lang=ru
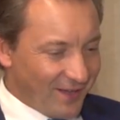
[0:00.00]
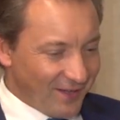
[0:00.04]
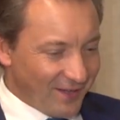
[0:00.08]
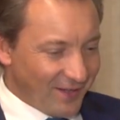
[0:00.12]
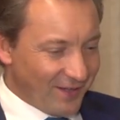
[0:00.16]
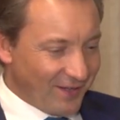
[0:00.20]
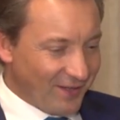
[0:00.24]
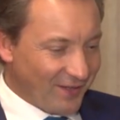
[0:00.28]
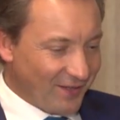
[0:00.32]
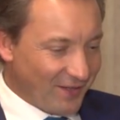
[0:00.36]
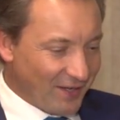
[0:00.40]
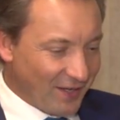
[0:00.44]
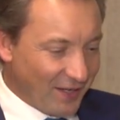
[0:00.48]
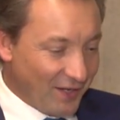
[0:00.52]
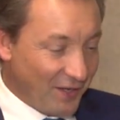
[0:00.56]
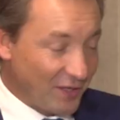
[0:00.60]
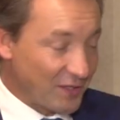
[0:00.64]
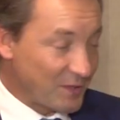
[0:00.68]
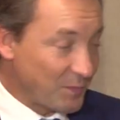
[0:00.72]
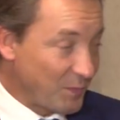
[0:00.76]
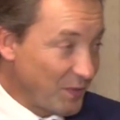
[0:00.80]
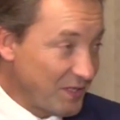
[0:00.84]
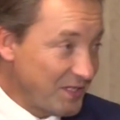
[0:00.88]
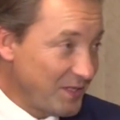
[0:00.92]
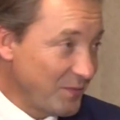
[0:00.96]
Алекс,
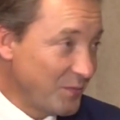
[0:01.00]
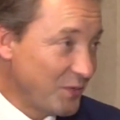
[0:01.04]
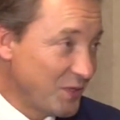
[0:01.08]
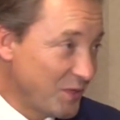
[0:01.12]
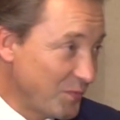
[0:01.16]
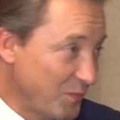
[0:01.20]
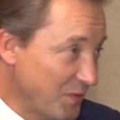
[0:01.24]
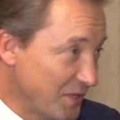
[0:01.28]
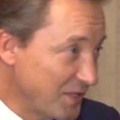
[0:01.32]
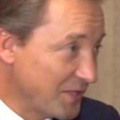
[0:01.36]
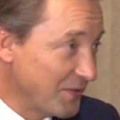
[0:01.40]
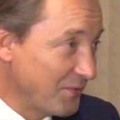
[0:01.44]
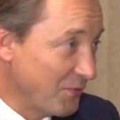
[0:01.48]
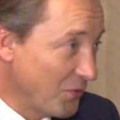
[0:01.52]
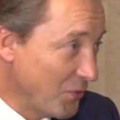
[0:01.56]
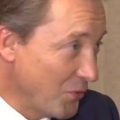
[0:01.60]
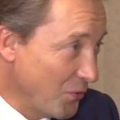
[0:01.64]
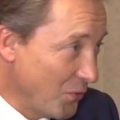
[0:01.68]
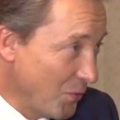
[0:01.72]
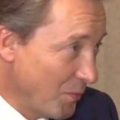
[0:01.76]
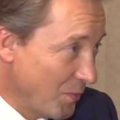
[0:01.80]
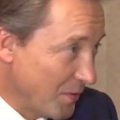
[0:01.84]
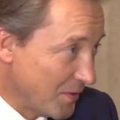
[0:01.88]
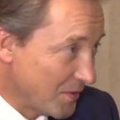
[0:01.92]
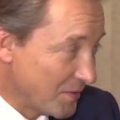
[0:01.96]
спасибо тебе за твой
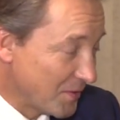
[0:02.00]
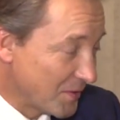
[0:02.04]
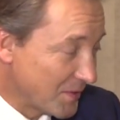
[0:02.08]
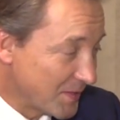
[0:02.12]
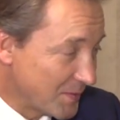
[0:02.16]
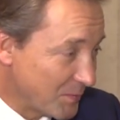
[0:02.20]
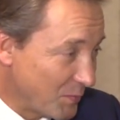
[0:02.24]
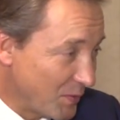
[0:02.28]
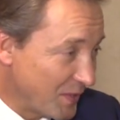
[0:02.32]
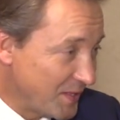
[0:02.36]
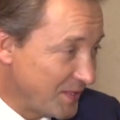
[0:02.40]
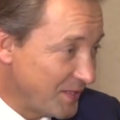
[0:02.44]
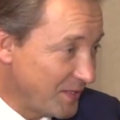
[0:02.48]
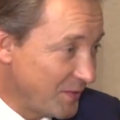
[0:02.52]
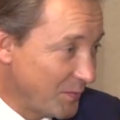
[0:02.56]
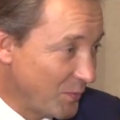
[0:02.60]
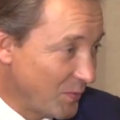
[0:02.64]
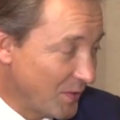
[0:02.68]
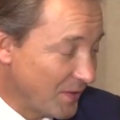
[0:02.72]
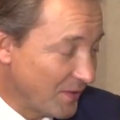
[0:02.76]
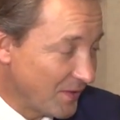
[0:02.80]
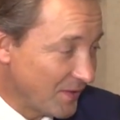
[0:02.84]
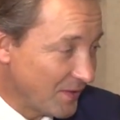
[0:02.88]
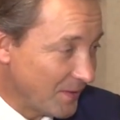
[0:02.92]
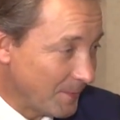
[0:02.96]
опыт,
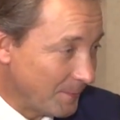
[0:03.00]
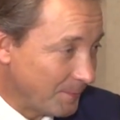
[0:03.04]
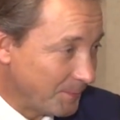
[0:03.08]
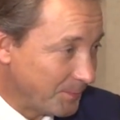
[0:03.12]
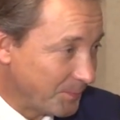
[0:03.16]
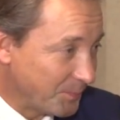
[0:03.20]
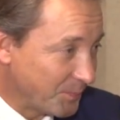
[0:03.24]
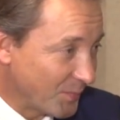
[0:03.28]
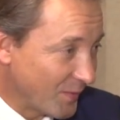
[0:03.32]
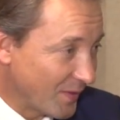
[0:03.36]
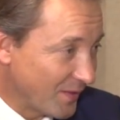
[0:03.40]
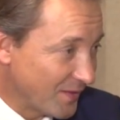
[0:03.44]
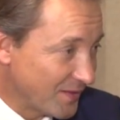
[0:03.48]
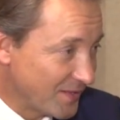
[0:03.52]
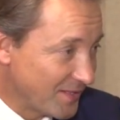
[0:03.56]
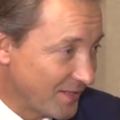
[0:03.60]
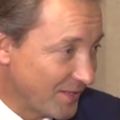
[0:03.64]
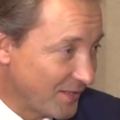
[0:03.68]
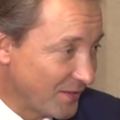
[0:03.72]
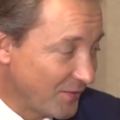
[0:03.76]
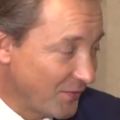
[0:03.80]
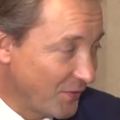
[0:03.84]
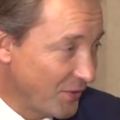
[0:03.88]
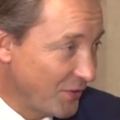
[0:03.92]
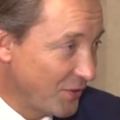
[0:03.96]
спасибо за
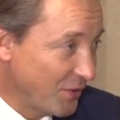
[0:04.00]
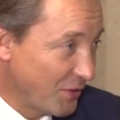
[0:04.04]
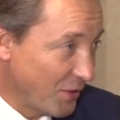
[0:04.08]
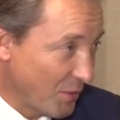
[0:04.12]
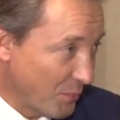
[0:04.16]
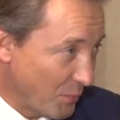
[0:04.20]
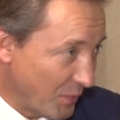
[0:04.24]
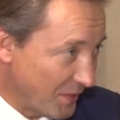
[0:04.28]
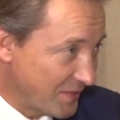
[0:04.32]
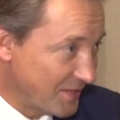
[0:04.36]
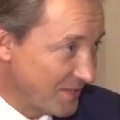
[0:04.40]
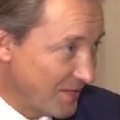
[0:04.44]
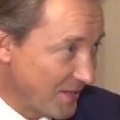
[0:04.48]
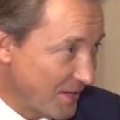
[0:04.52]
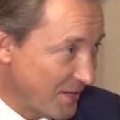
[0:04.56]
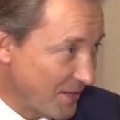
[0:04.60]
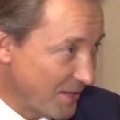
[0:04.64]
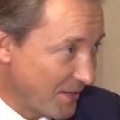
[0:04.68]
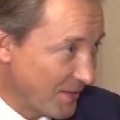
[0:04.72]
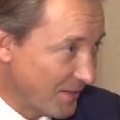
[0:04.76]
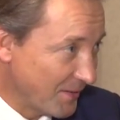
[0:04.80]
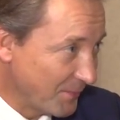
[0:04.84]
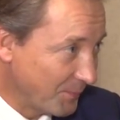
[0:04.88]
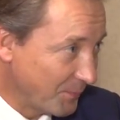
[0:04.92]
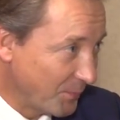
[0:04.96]
твои такие
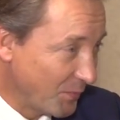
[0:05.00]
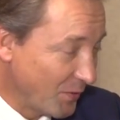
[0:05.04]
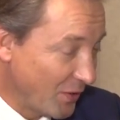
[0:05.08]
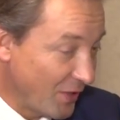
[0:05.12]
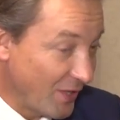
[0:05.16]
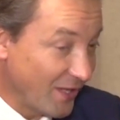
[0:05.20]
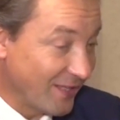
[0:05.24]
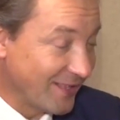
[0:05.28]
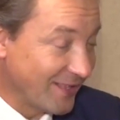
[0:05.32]
признания и